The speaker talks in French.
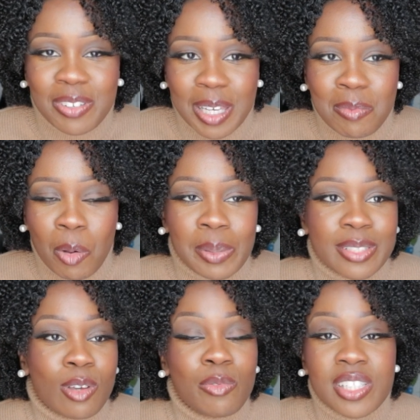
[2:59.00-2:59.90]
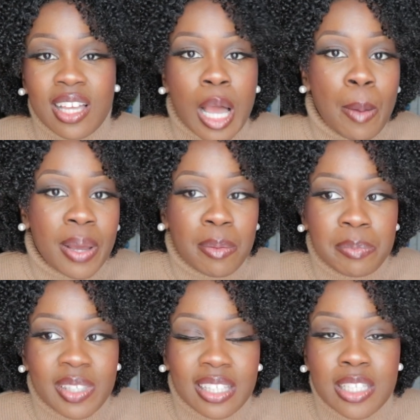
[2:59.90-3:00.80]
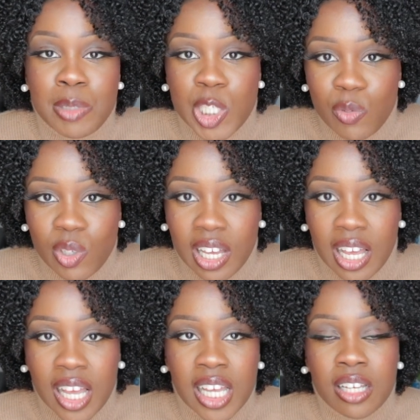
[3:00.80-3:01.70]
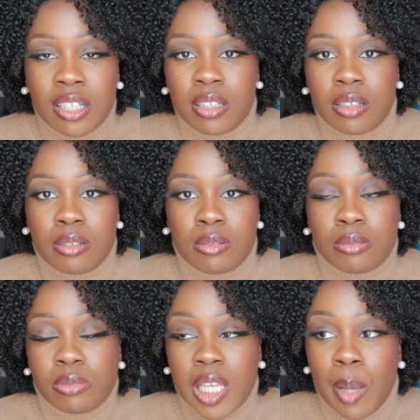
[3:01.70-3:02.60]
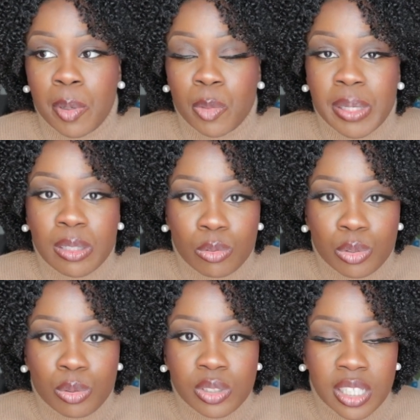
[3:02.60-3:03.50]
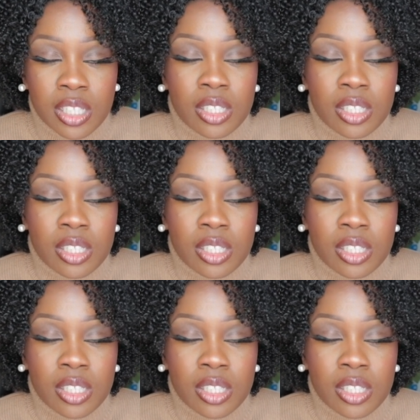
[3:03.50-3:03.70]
Vraiment, parce qu'en fait, à part garder mes cheveux gras, euh, ça apporte pas grand chose.